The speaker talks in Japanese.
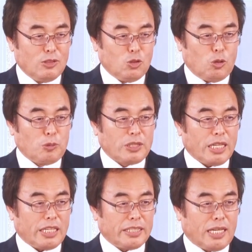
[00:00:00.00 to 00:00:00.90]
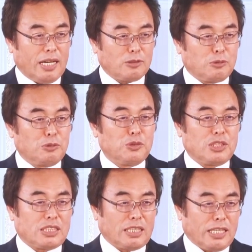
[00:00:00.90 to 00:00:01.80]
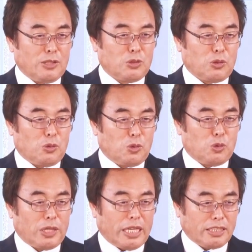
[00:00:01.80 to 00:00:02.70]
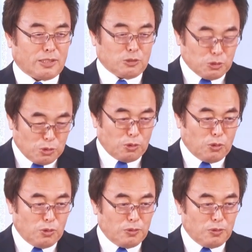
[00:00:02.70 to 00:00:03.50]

思って彼が工夫した天道の方法は何かというと